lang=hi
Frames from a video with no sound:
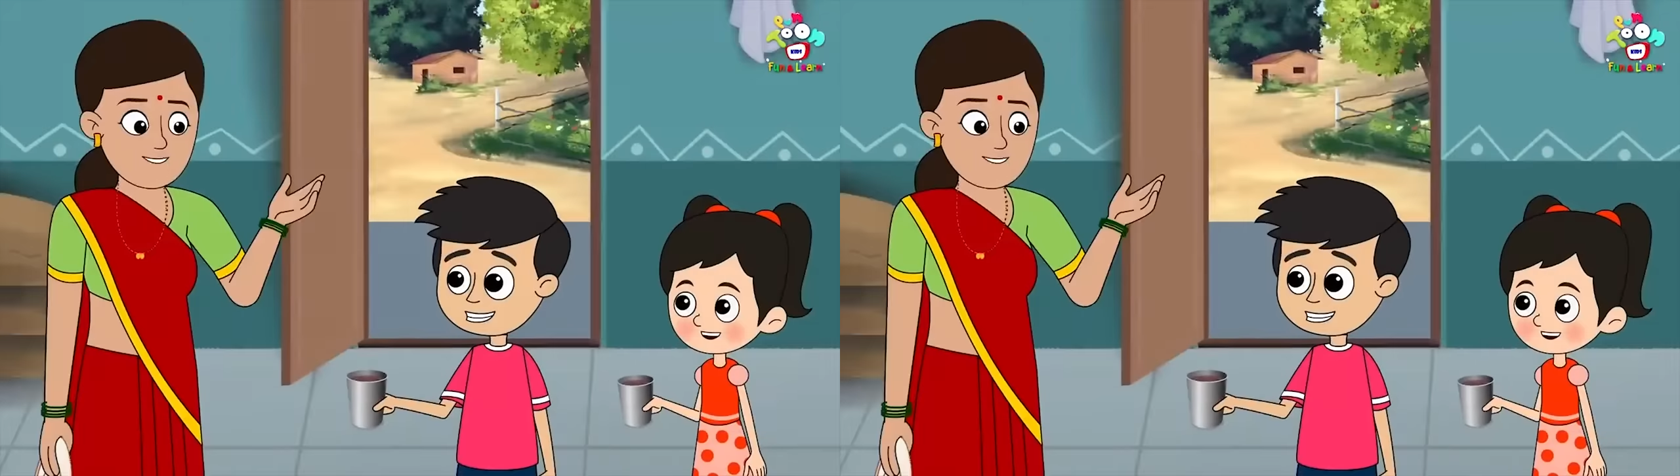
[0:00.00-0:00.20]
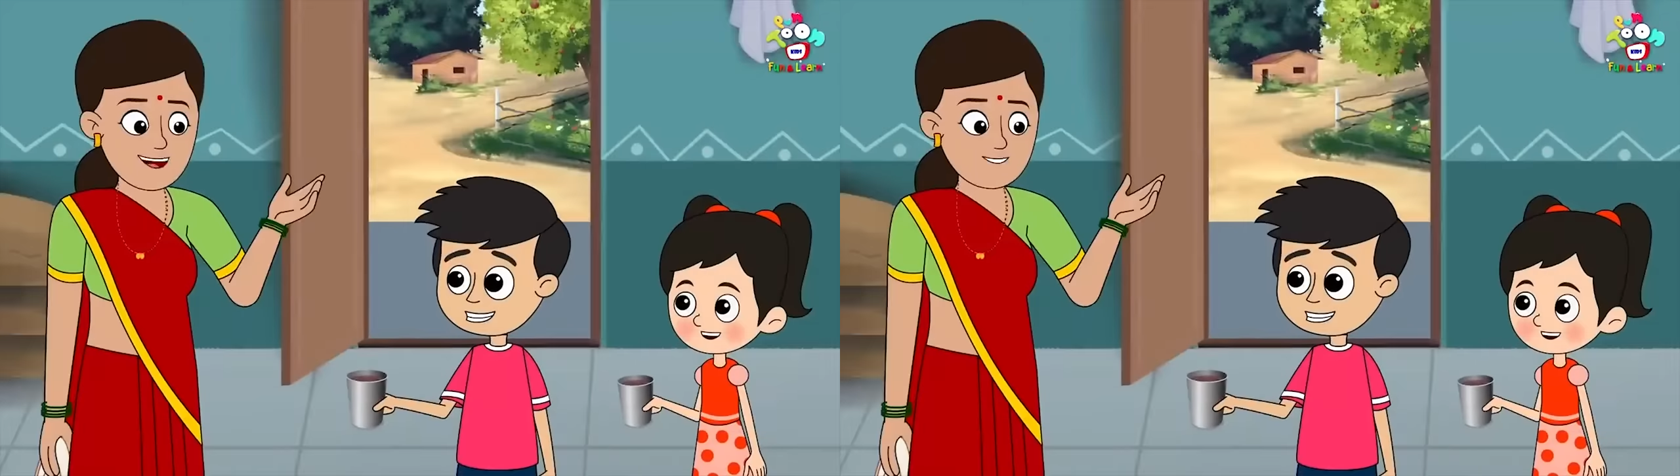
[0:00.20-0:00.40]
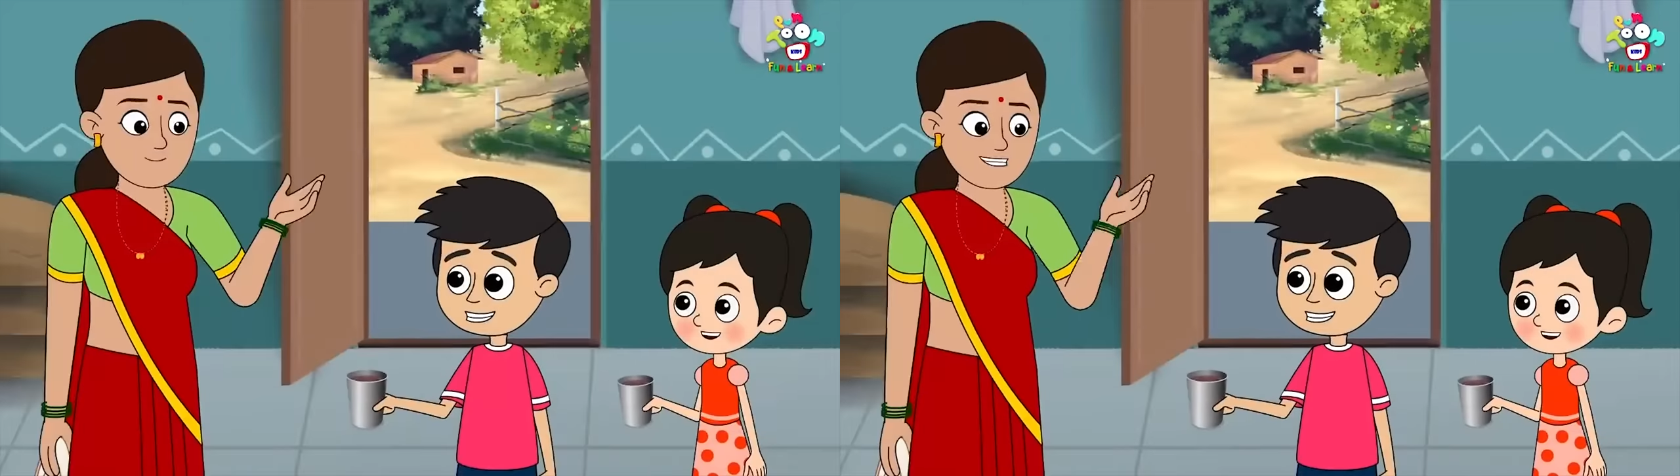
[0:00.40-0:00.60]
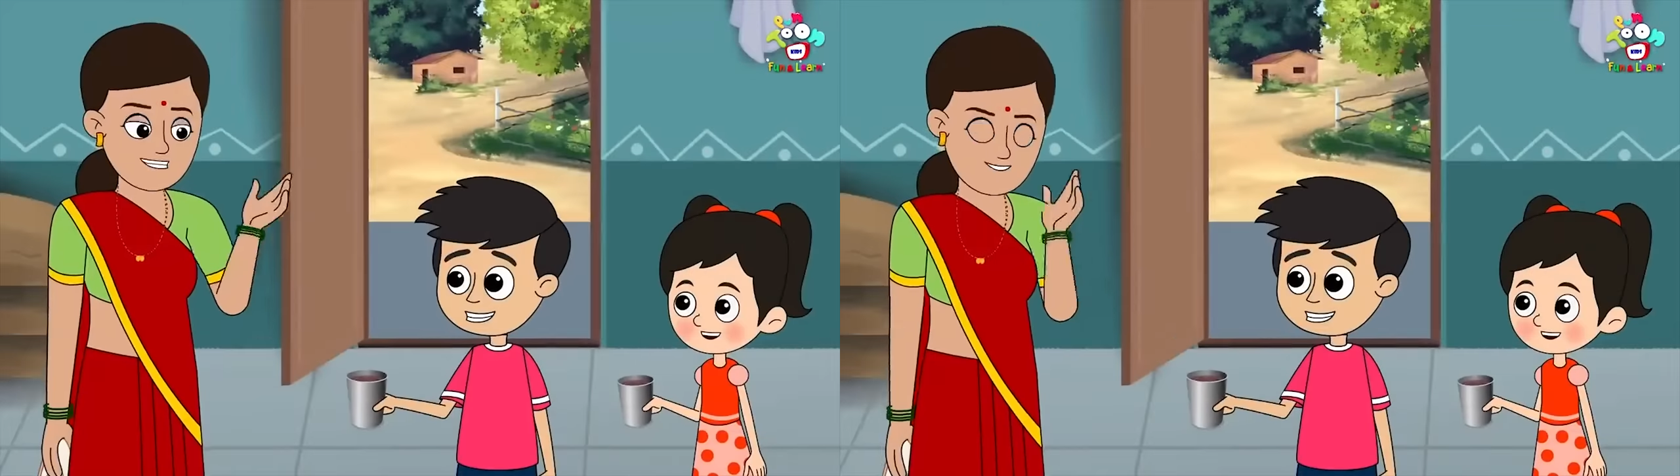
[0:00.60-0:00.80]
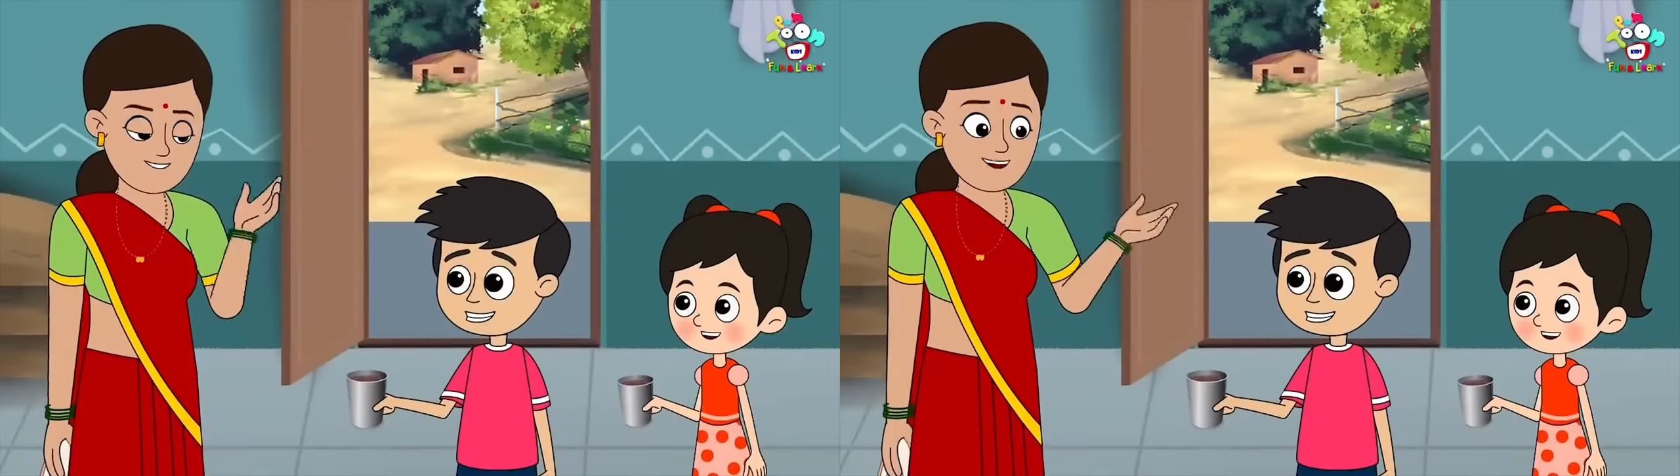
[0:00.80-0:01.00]
मैंने
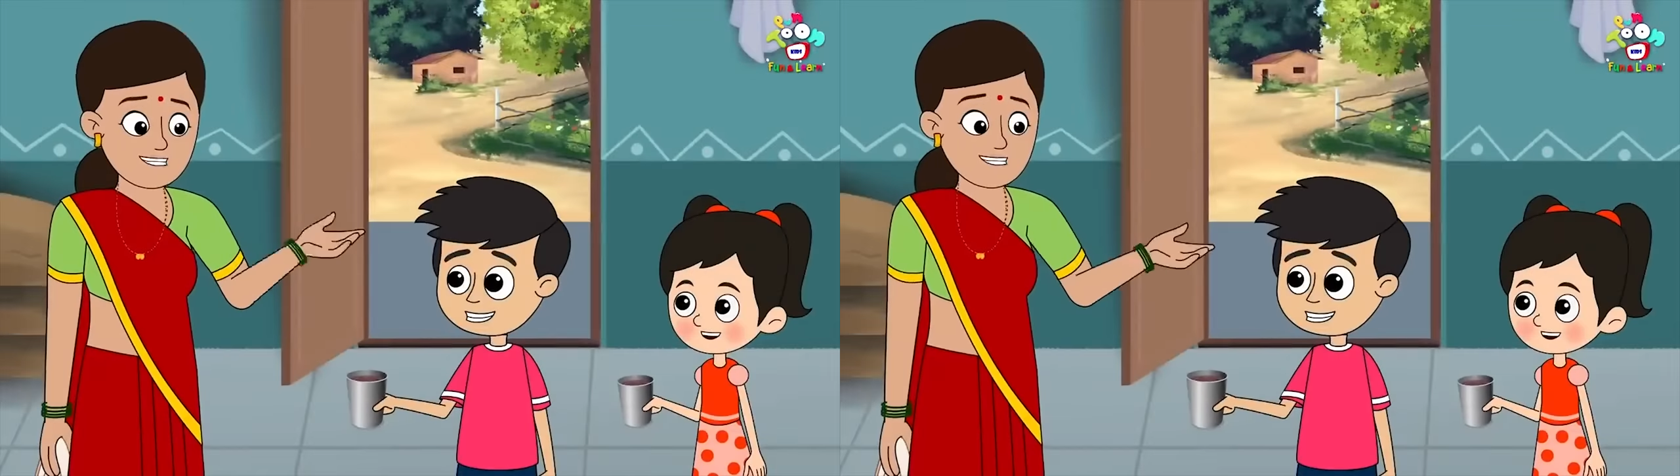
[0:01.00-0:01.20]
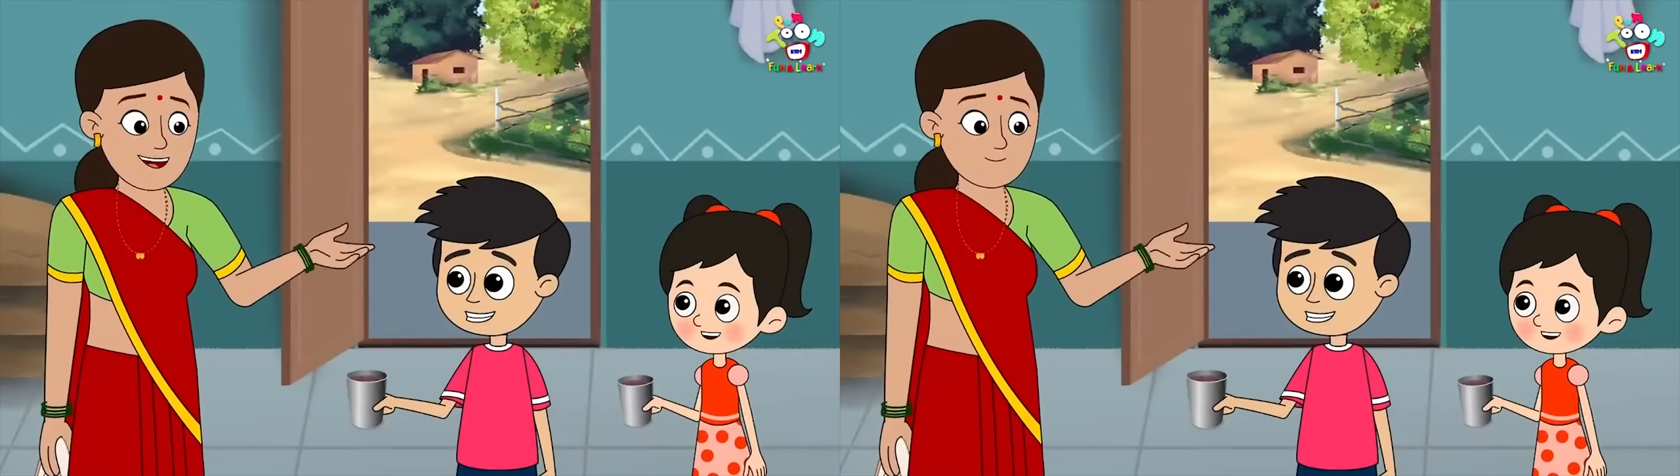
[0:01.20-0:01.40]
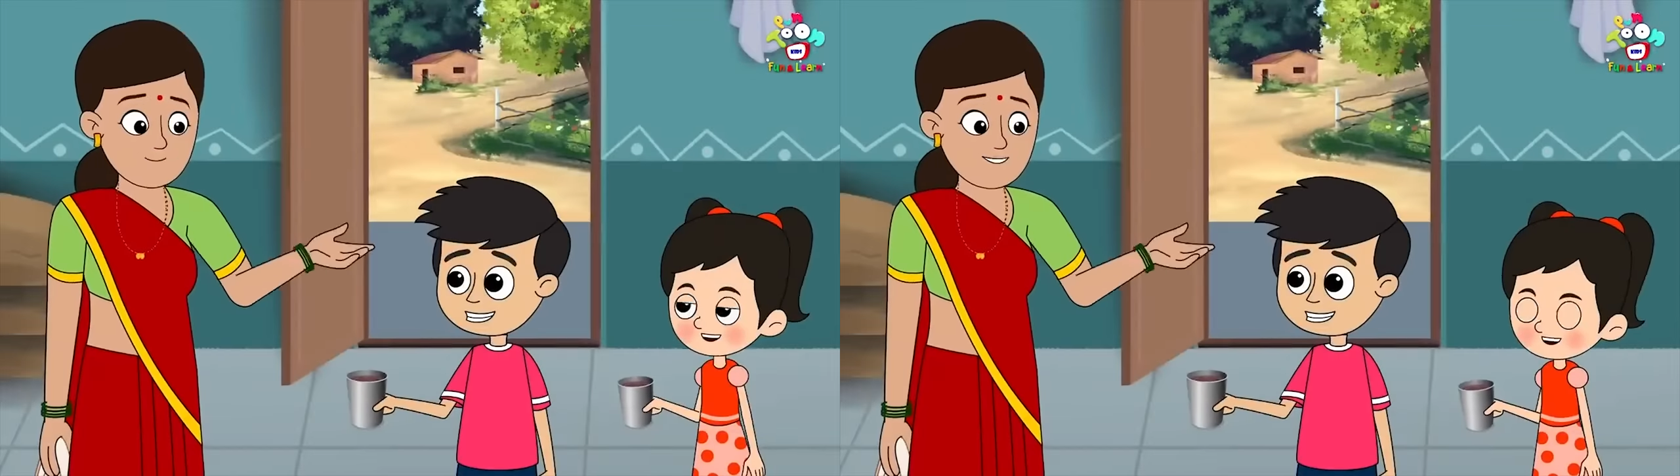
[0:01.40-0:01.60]
खास इमली का